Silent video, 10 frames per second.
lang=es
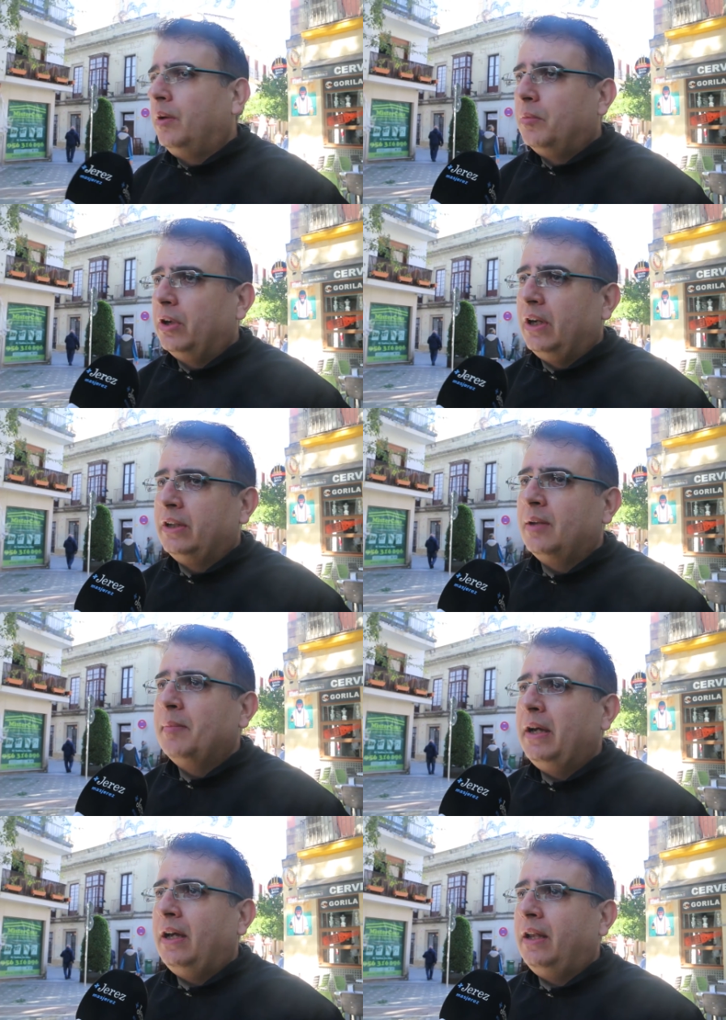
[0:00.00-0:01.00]
Bueno, el
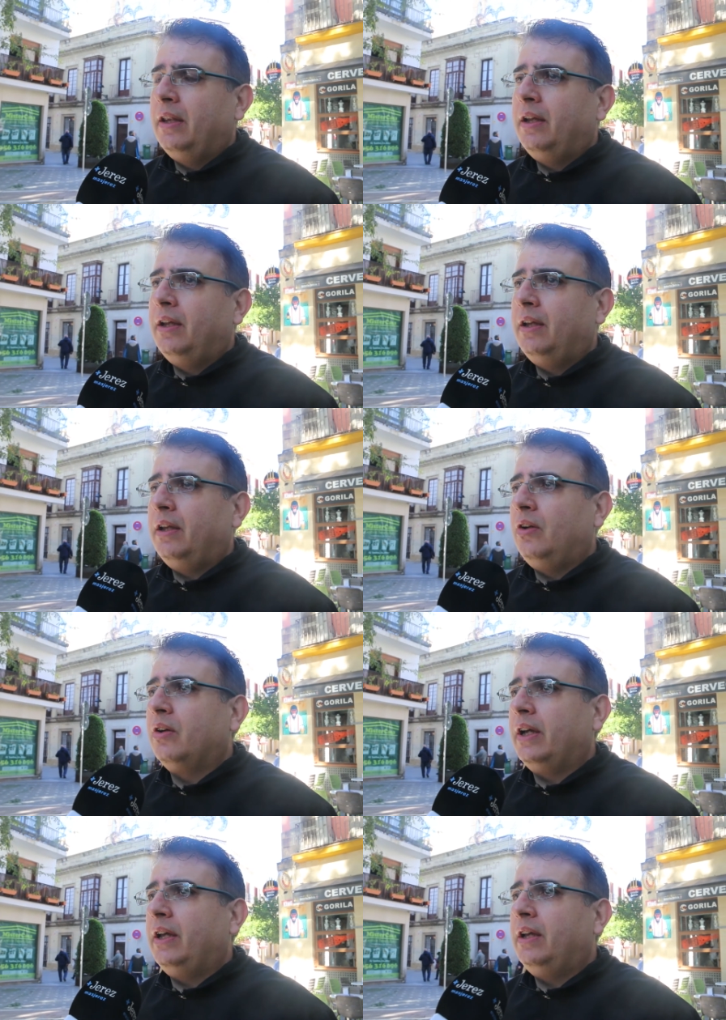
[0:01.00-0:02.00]
tema de
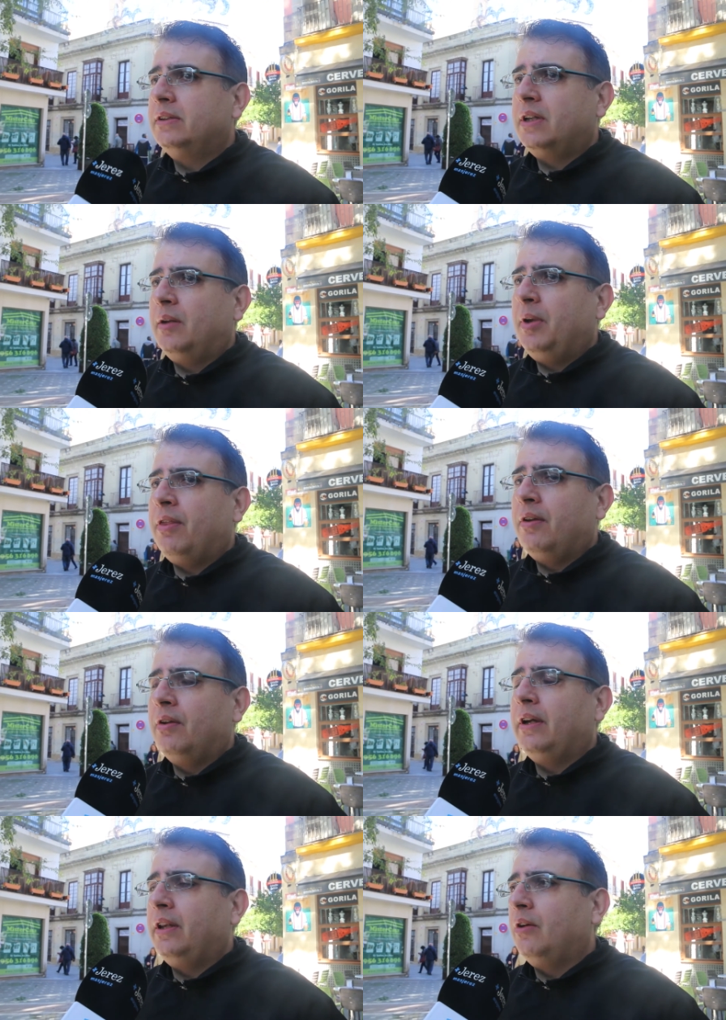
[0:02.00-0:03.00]
lo que es
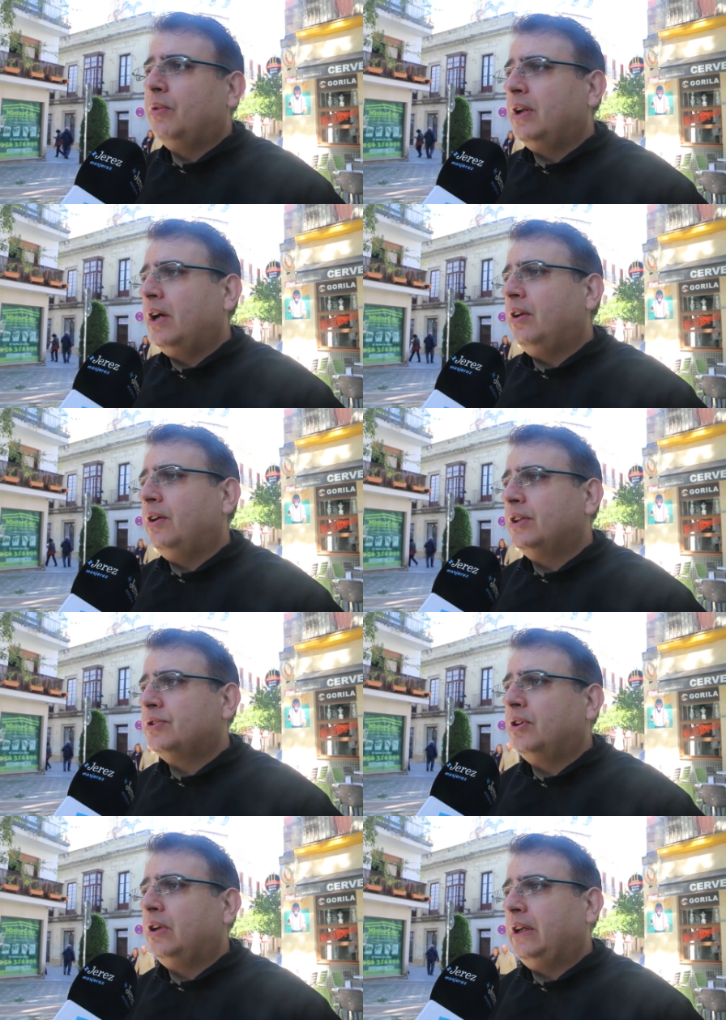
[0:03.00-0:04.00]
servicio de, urinario y
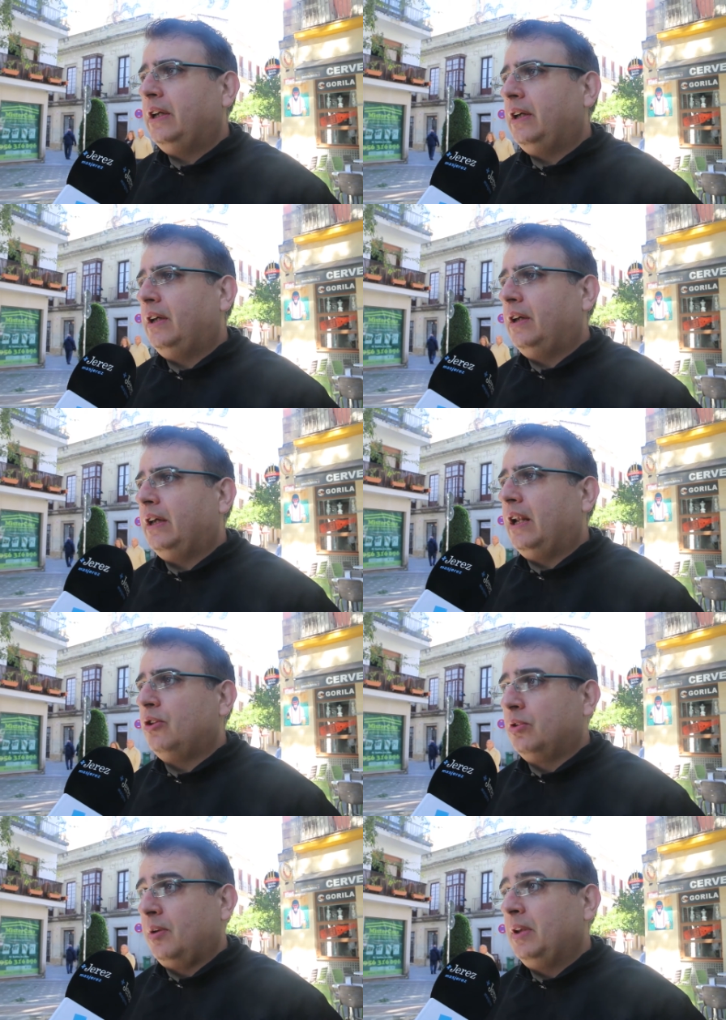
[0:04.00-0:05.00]
eso, eh, el
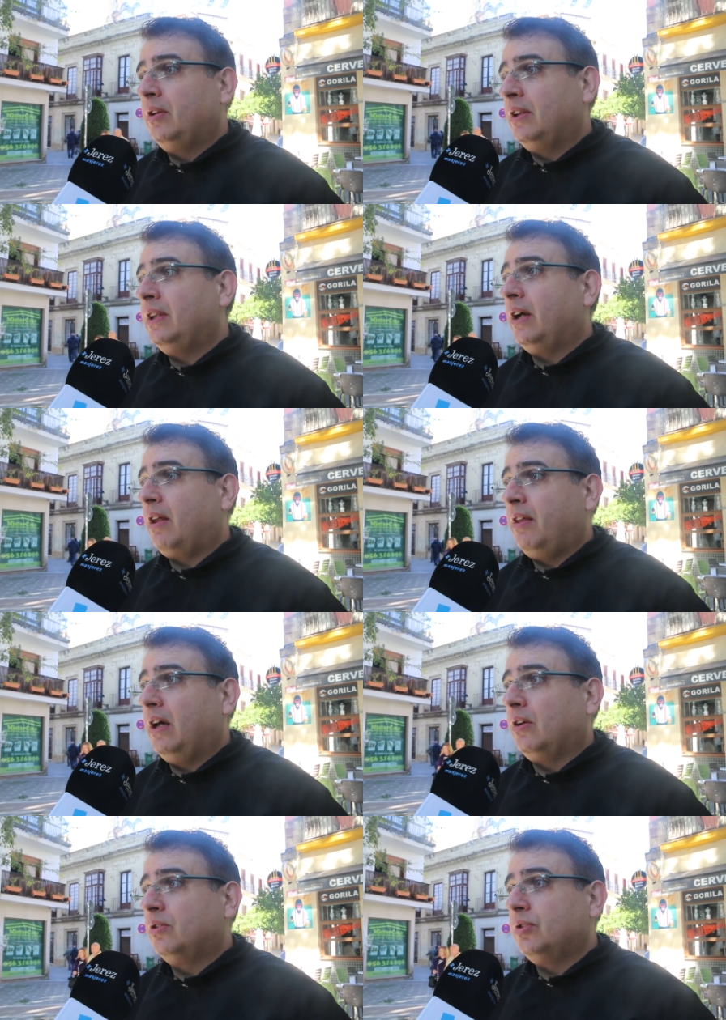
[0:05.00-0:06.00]
ayuntamiento tendría que hacer
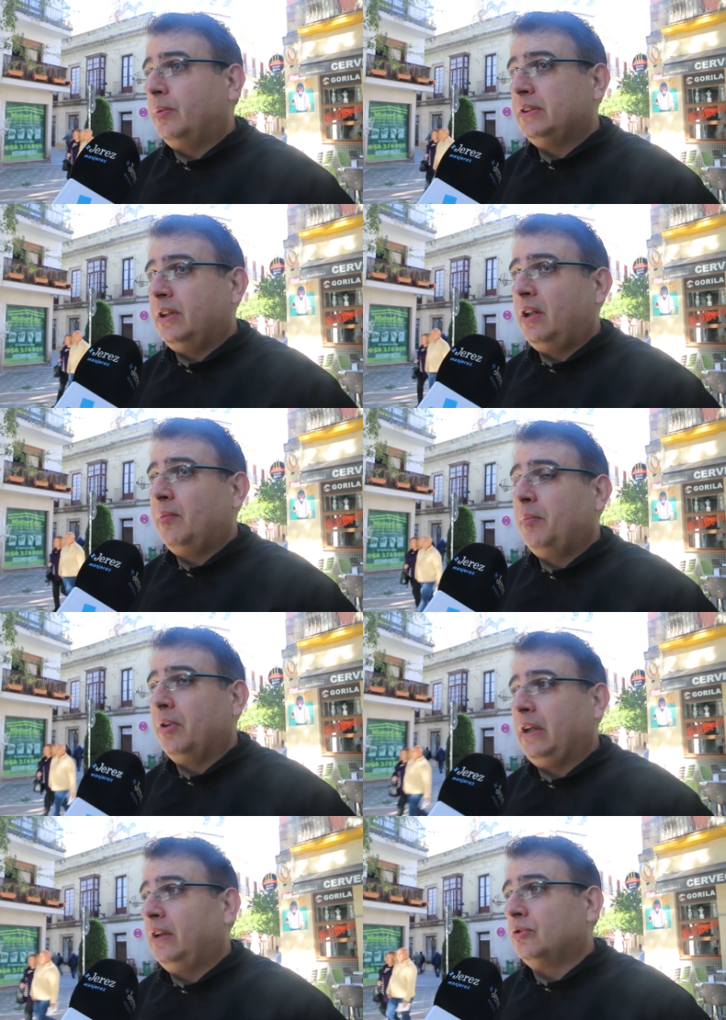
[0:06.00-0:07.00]
algo sobre ese tema
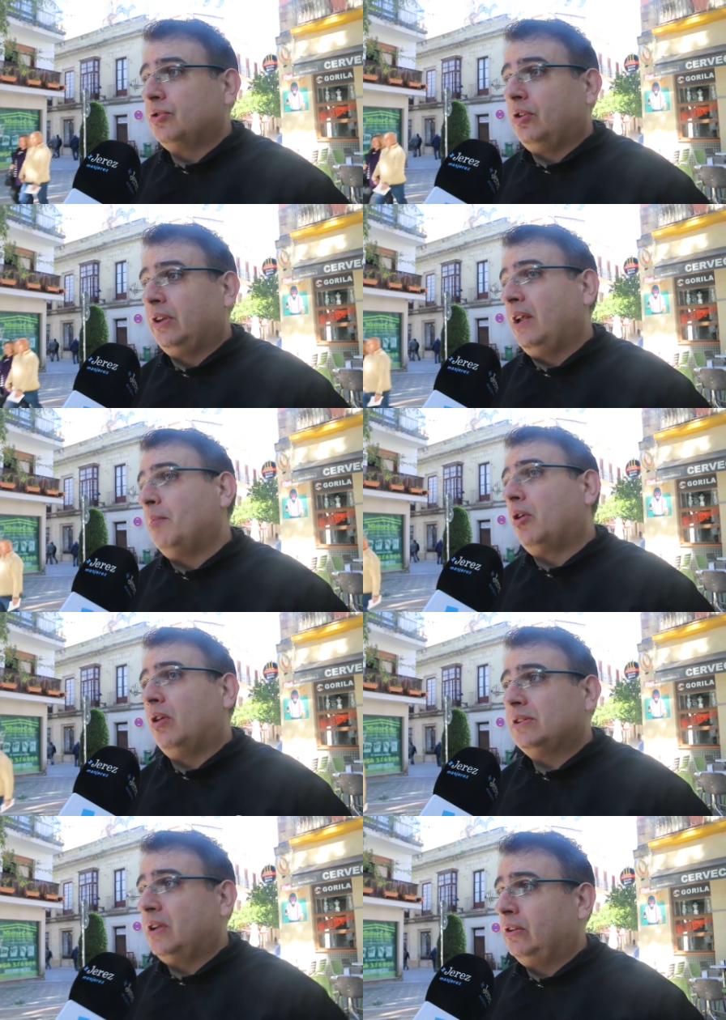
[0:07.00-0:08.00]
porque nosotros teníamos
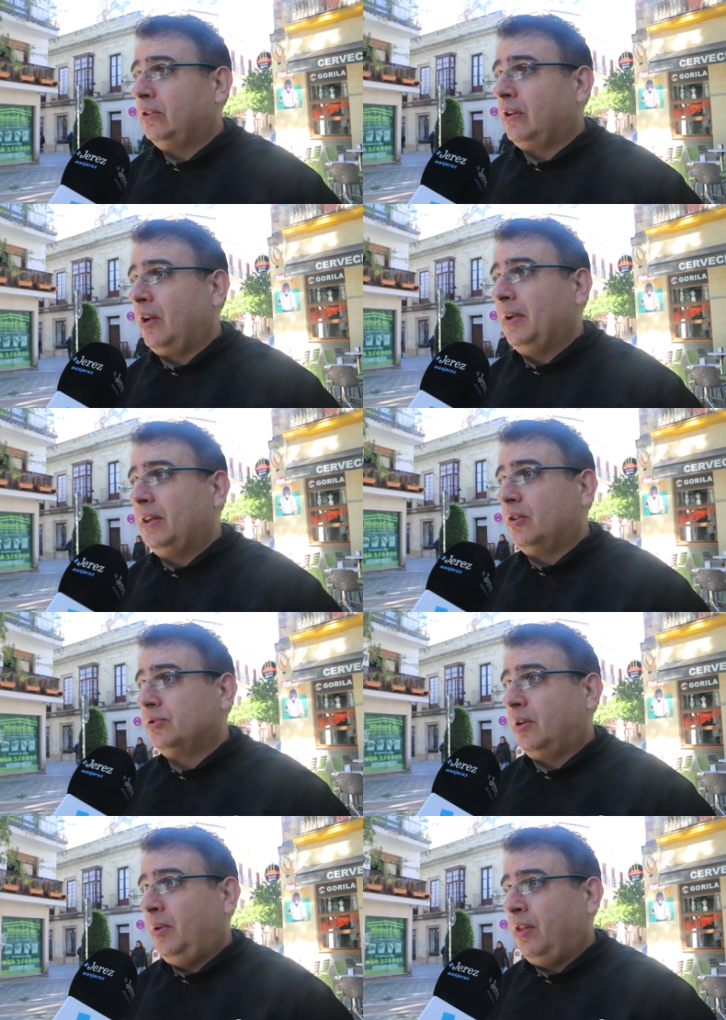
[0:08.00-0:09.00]
colapsado totalmente
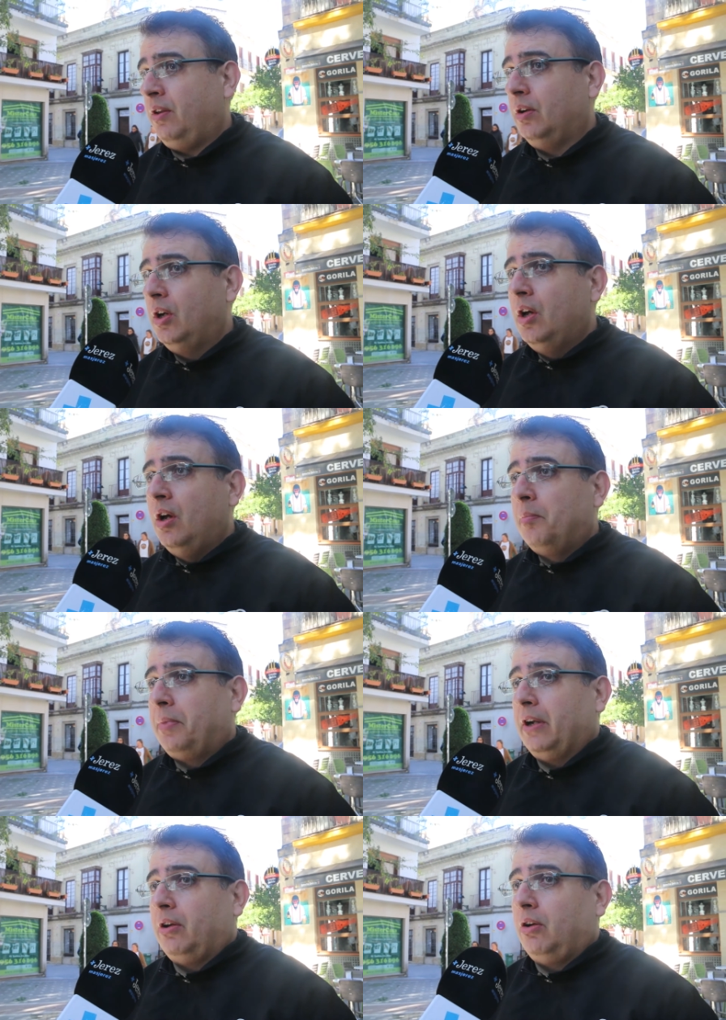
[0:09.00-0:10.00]
los servicios,
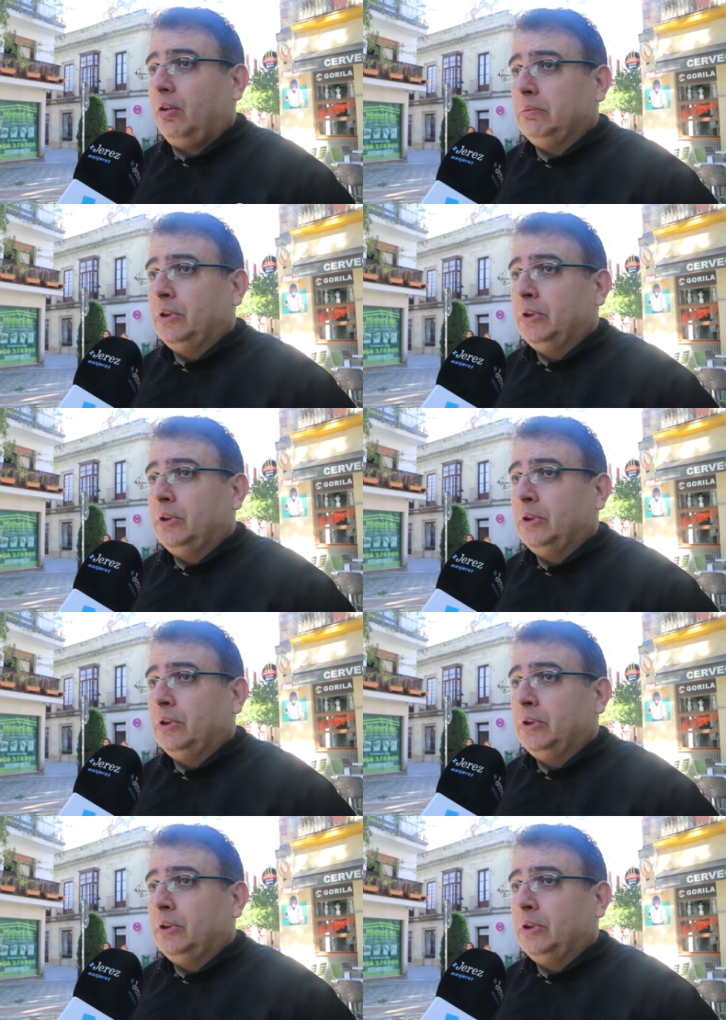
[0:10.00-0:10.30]
pero